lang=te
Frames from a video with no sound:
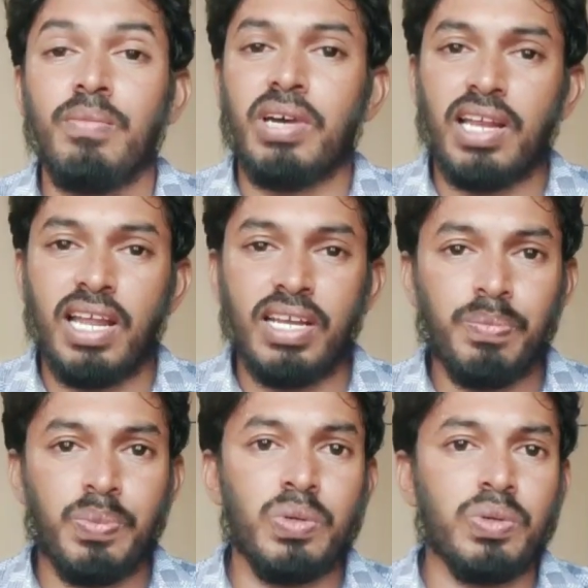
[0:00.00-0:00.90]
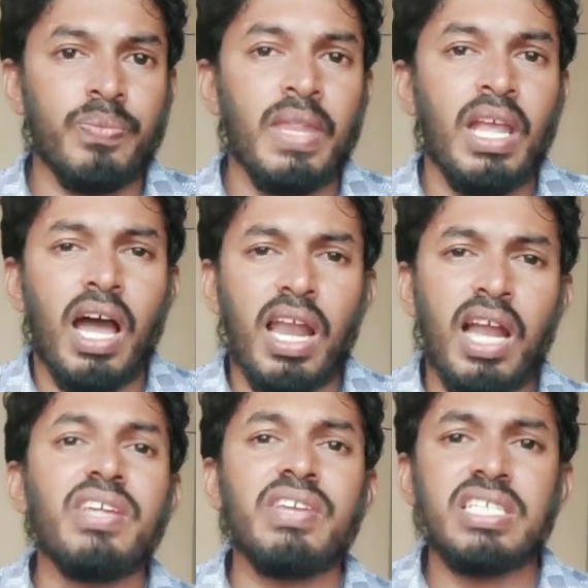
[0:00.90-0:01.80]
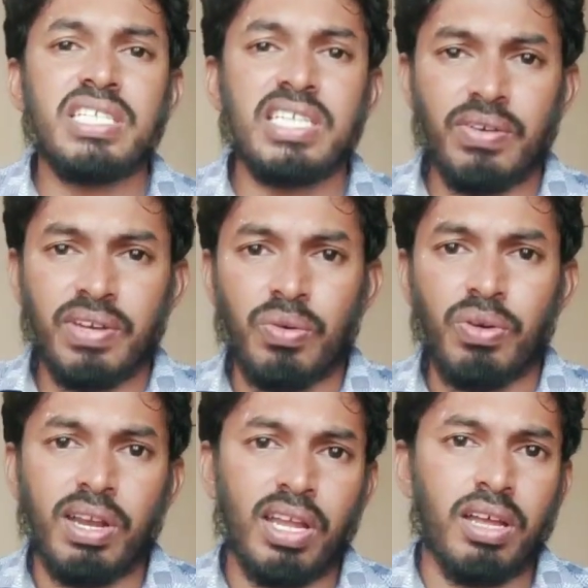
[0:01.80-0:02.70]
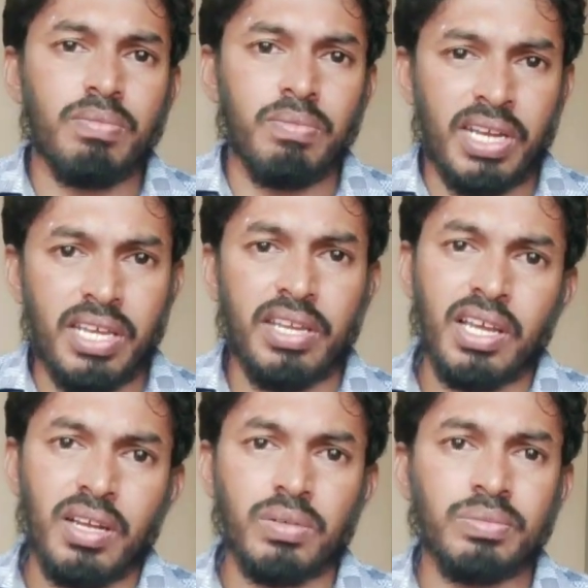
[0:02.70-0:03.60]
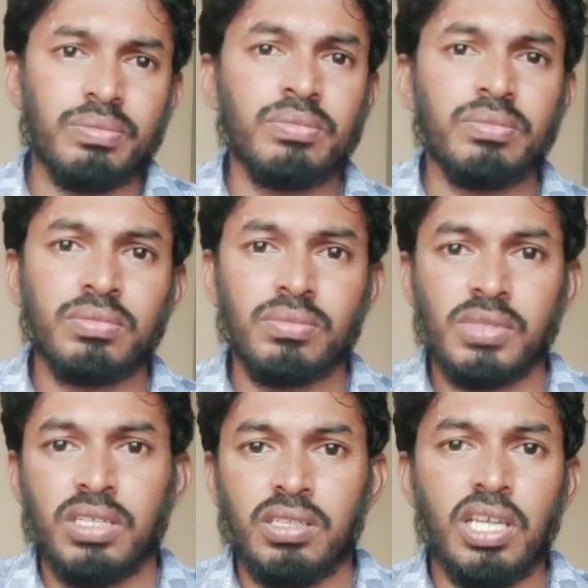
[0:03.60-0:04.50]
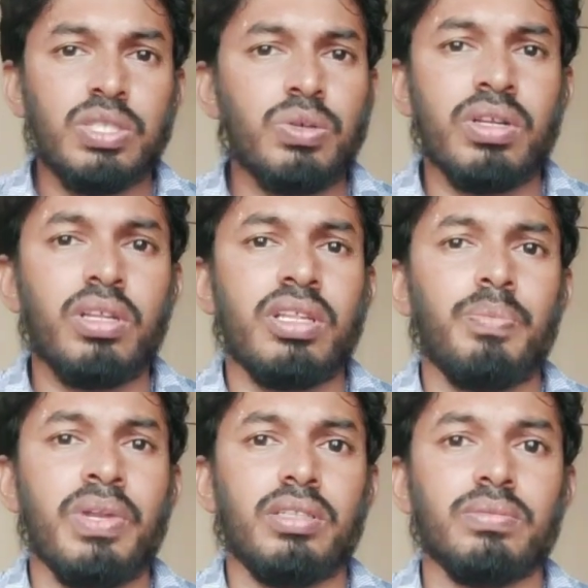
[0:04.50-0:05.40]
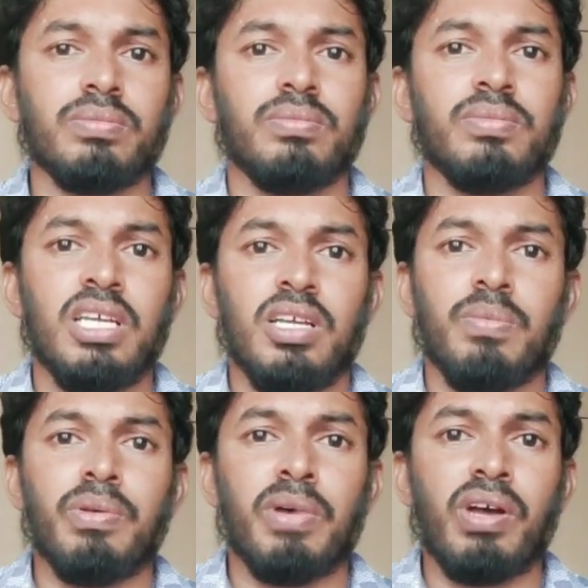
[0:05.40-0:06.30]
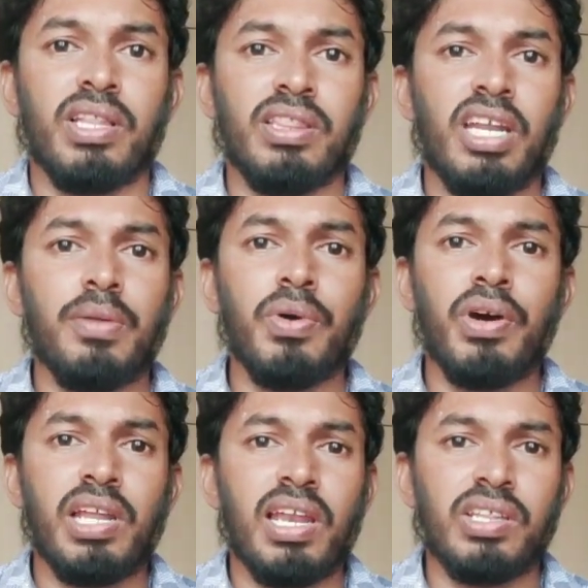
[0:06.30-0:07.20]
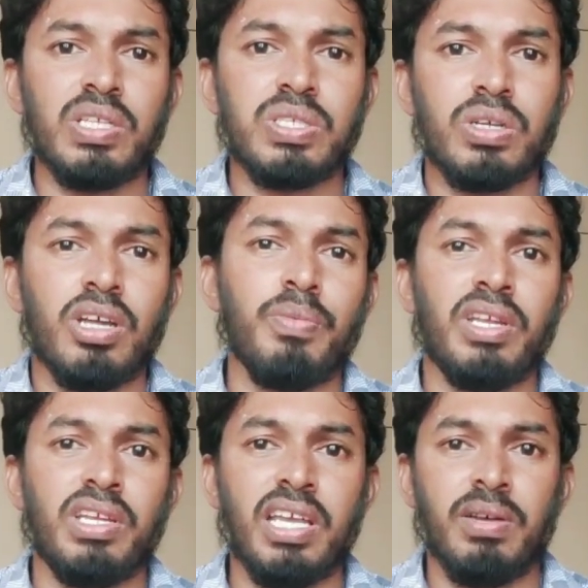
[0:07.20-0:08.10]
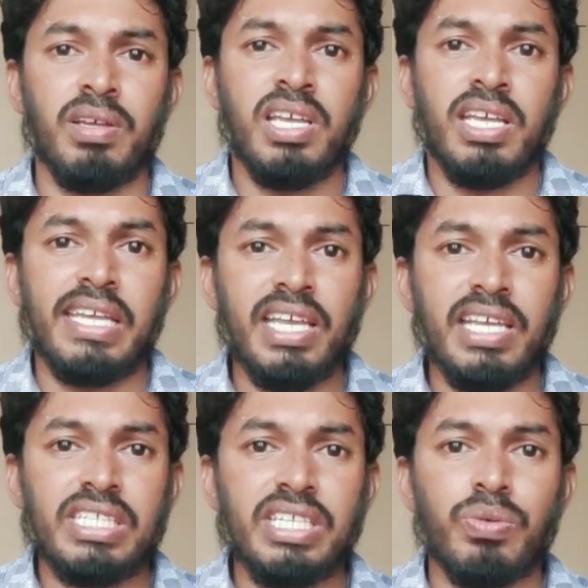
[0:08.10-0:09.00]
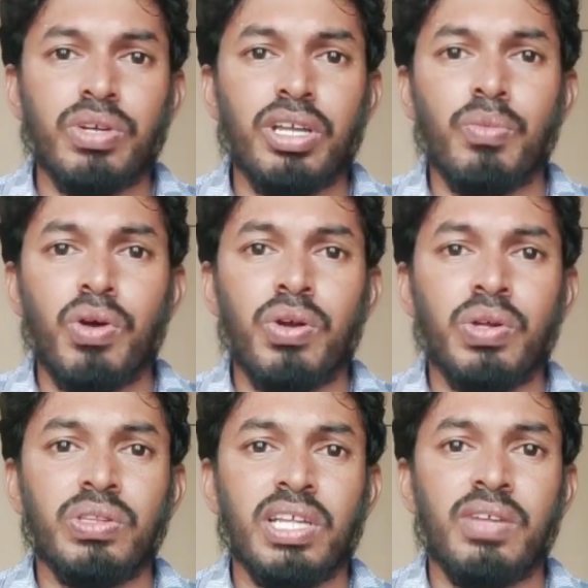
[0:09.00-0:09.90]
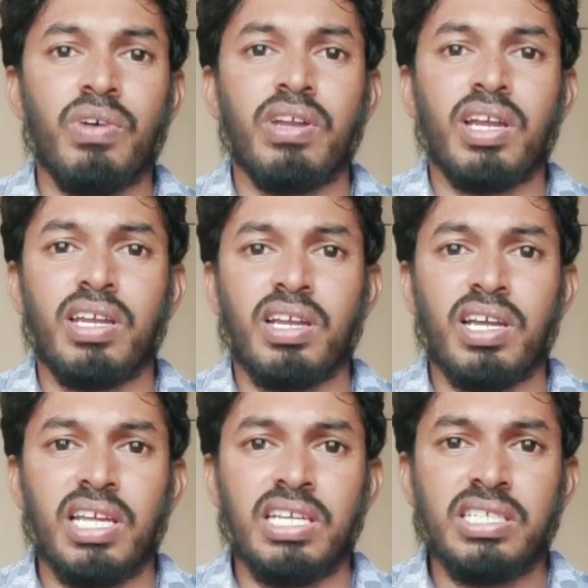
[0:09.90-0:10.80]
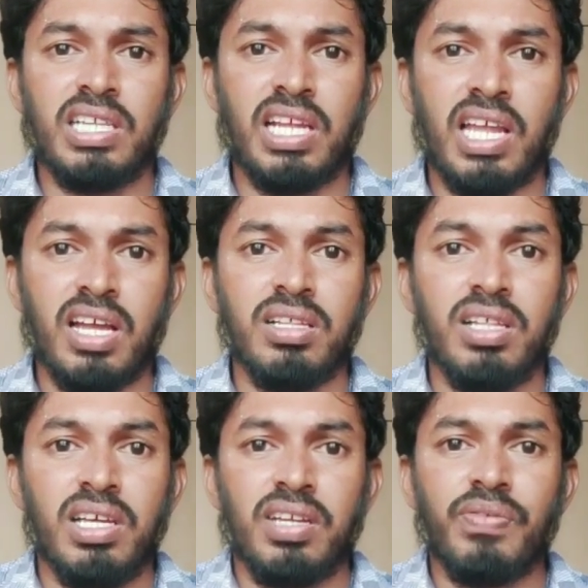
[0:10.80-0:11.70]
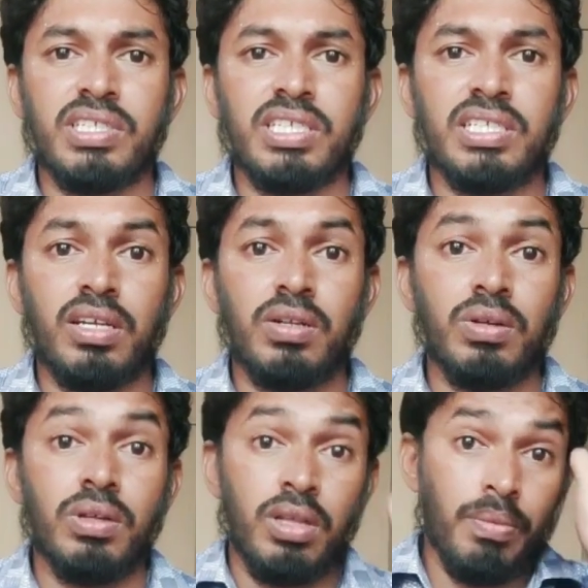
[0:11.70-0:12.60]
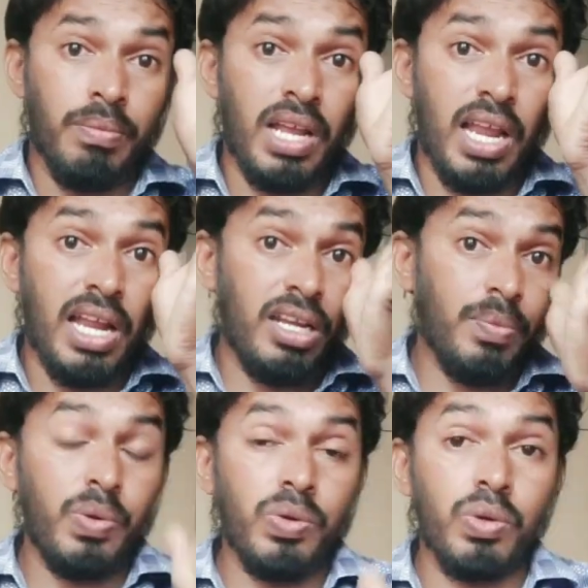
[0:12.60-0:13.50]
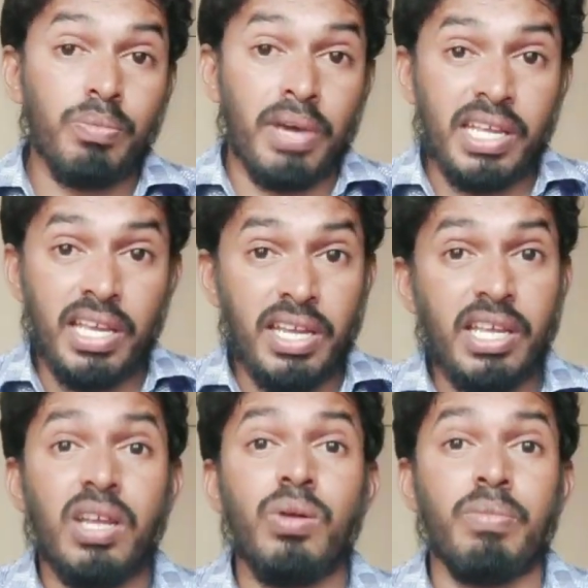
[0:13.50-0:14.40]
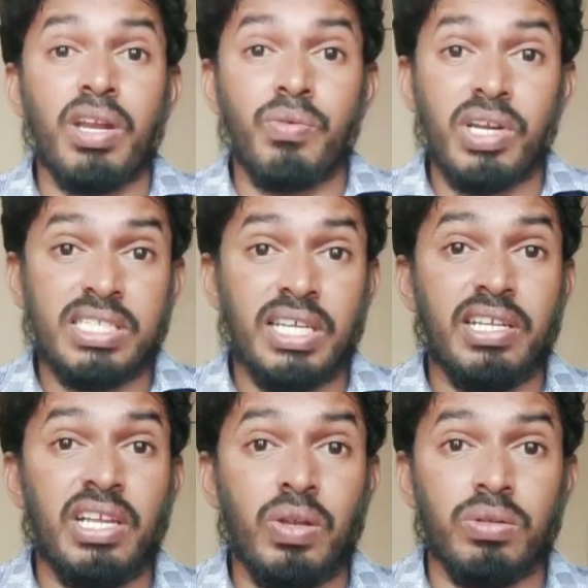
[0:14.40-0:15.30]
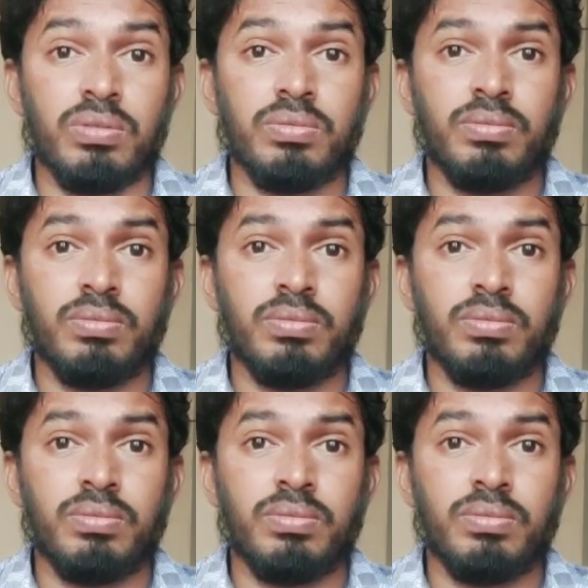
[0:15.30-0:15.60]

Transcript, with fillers: మరి అలాంటప్పుడు అలాంటి ఏసీ ఇంకెవరైనా కొన్నారా మన ఏరియాలో తెలుసుకోవడంలో తప్పలేదు ఇప్పుడు మనం అందరి అనుభవాలు ఎలా తెలుసుకున్నాము మీరు ఏ ఏ ఏసీ కొంటే బాగుంటుందని వాళ్ళు రకరకాల ఏసీలు ఎలా రిఫర్ చేశారో మరి అలాంటప్పుడు మన ఏరియాలో మనం ఉన్న సర్కిల్లో